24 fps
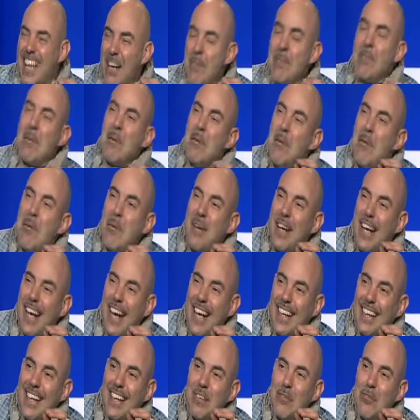il primo
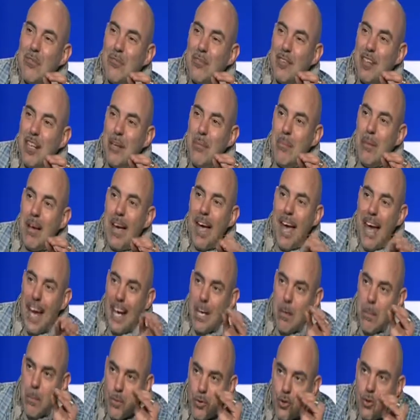weekend di un film film è
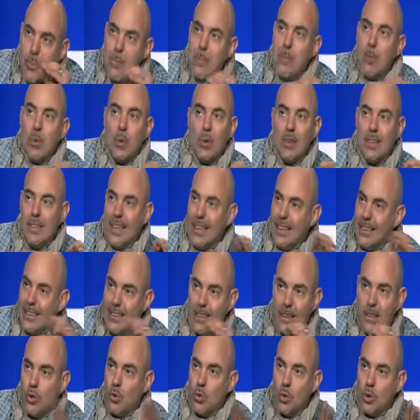il più
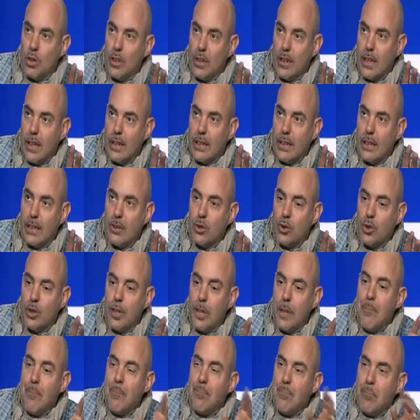importante di tutti, nel senso
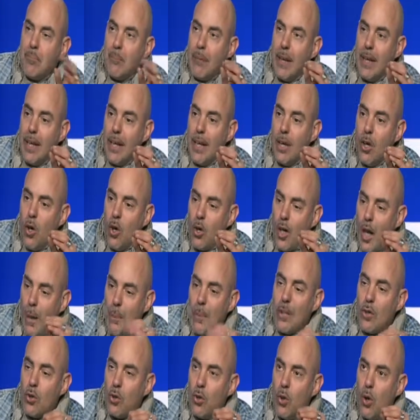che eh, ho
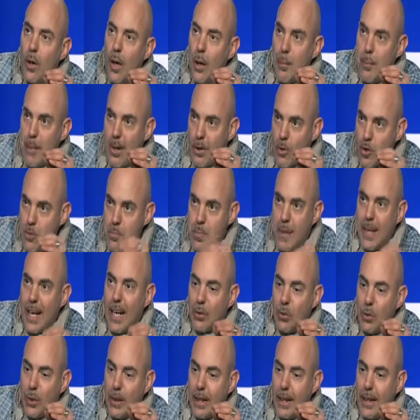capito e mi hanno
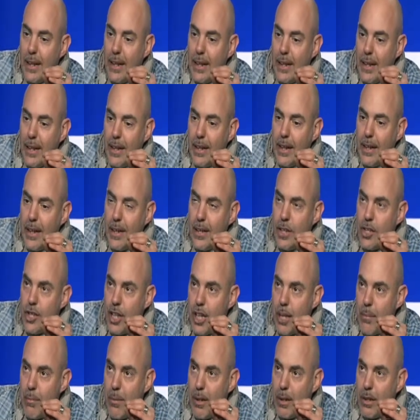spiegato che eh, i,
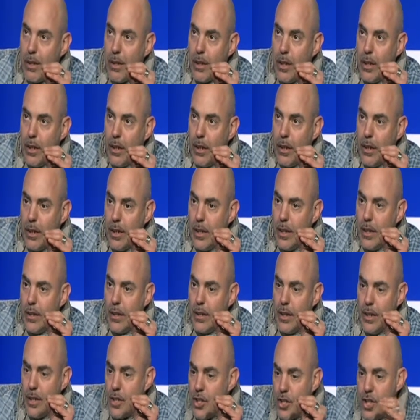cinema, i,
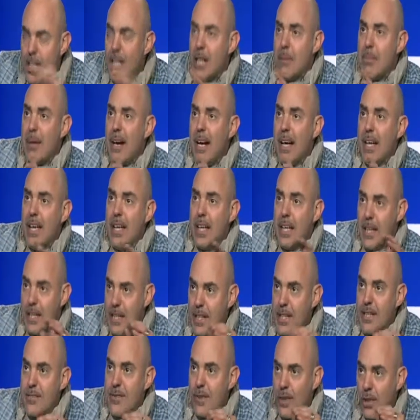i, i, cinema,
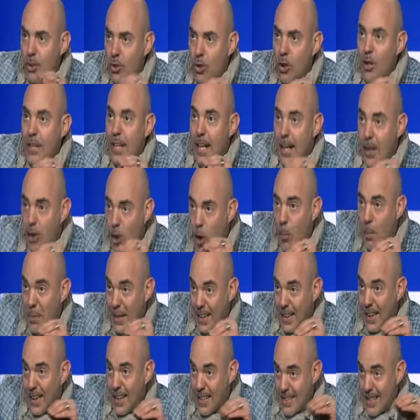iniziano a togliere
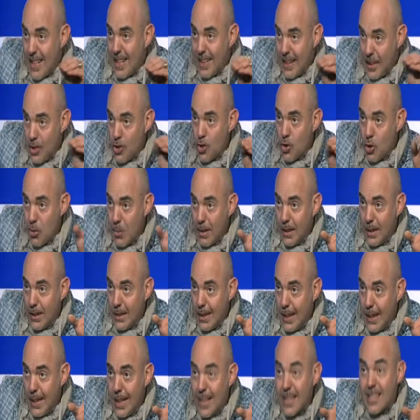copie dalle sale in giro per
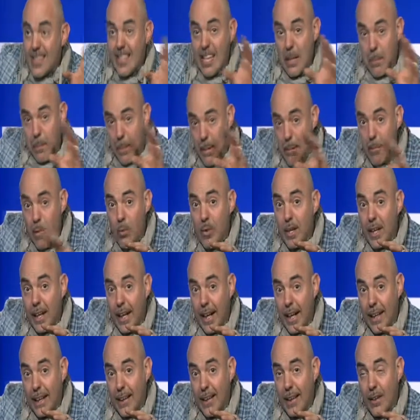l'Italia se il primo
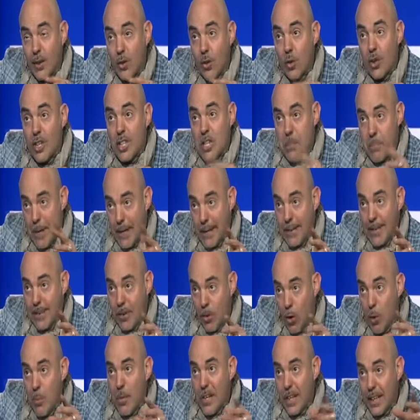weekend non rispetti
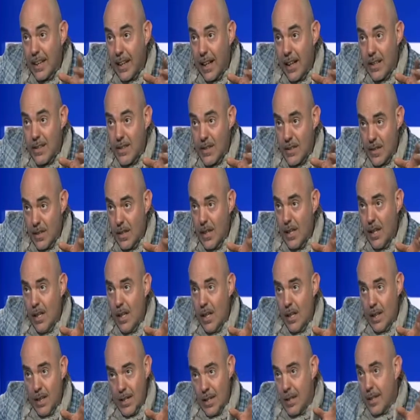come incassi
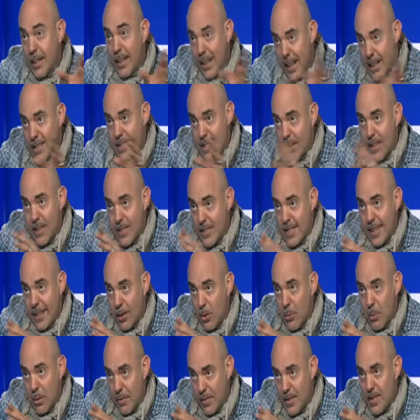gli incassi che si
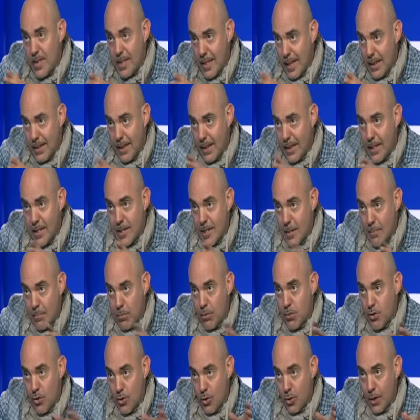erano prefissati la
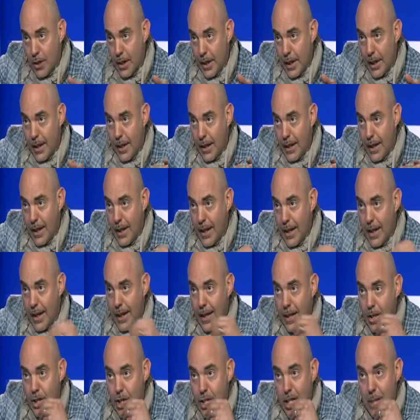distribuzione e la,
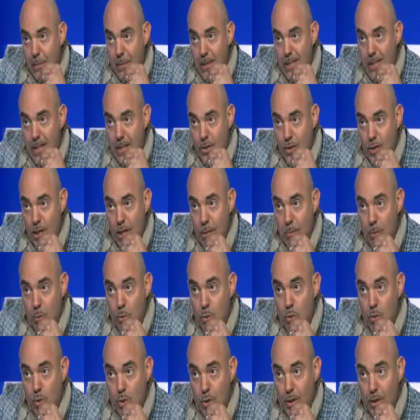il cinema stesso e la
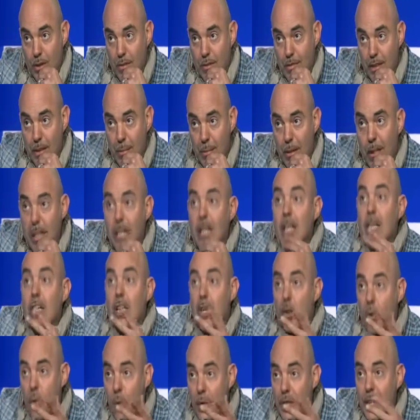produzione del film.
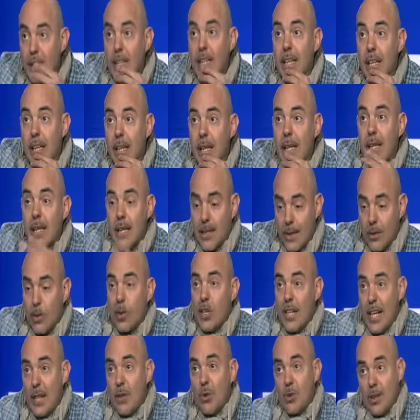Quindi eh,
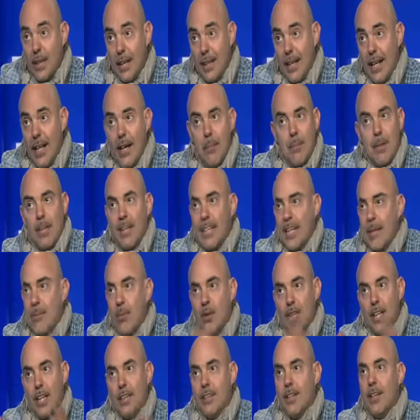togliendoli da, da,
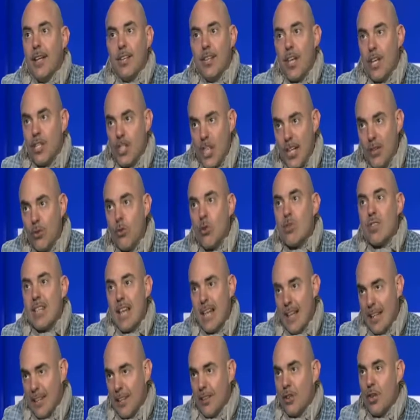mettiamo, da, da 100
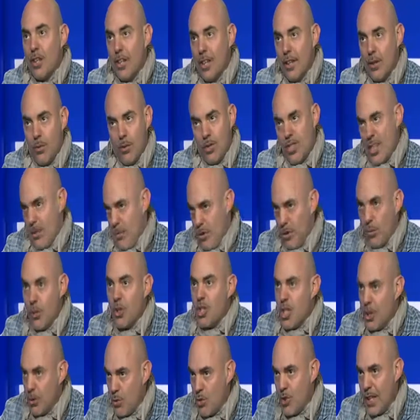sale, noi siamo in
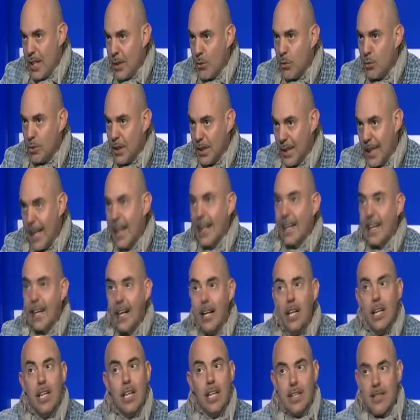200 sale in tutta Italia,
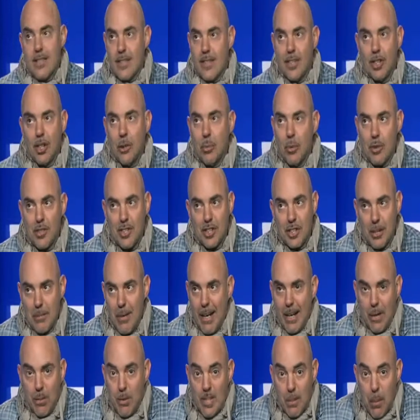se dopo una
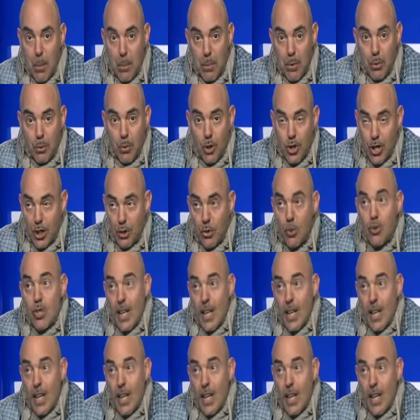settimana non siamo più in 200